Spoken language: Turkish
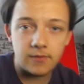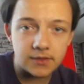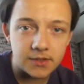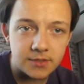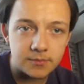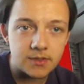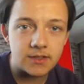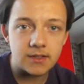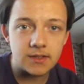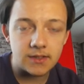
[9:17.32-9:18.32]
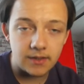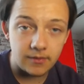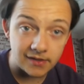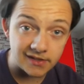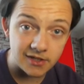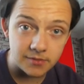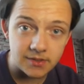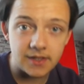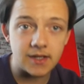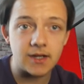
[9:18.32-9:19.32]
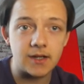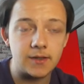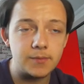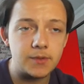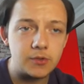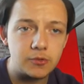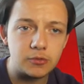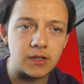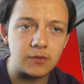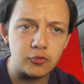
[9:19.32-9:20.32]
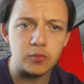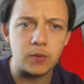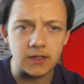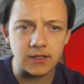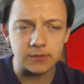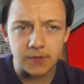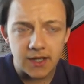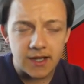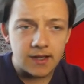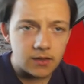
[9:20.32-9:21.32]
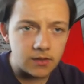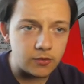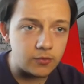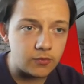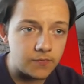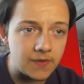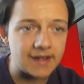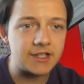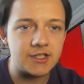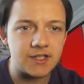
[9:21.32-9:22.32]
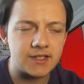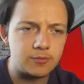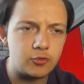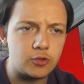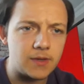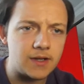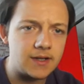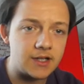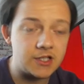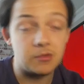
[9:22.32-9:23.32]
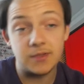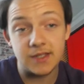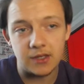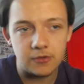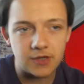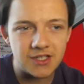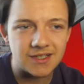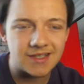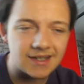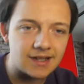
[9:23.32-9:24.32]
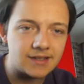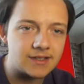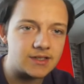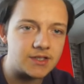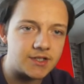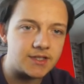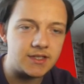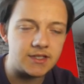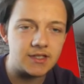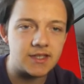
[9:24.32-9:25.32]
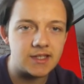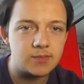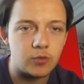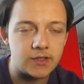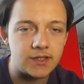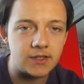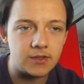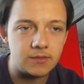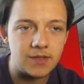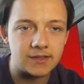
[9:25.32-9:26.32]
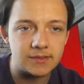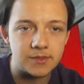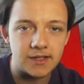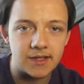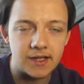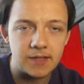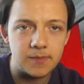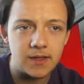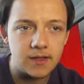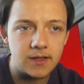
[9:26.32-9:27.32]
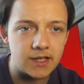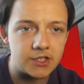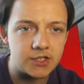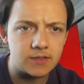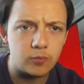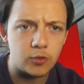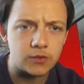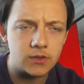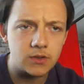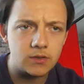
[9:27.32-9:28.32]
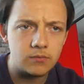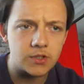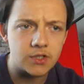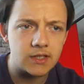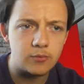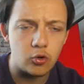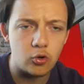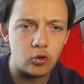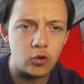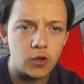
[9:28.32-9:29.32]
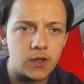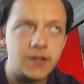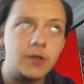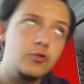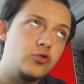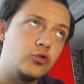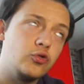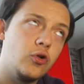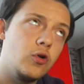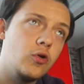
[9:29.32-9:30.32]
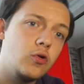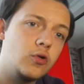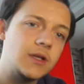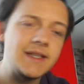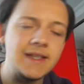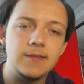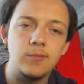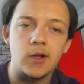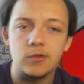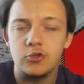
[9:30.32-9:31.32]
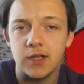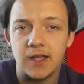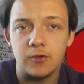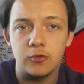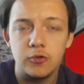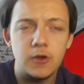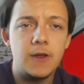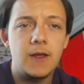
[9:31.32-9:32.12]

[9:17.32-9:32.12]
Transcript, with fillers: avantajımızı avantajımızdan yararlanıp şuradan 3 puan alıp e, fark açacağız büyük ihtimalle. Açmamız gerekiyor. Açarsak rahatlarız açıkçası. İyice 8 puan bir altımızdaki rakipte. Gerçi 40 puanlı başka takım yok. 43 oluyor. Oradan 7 puan düşecek en kötü.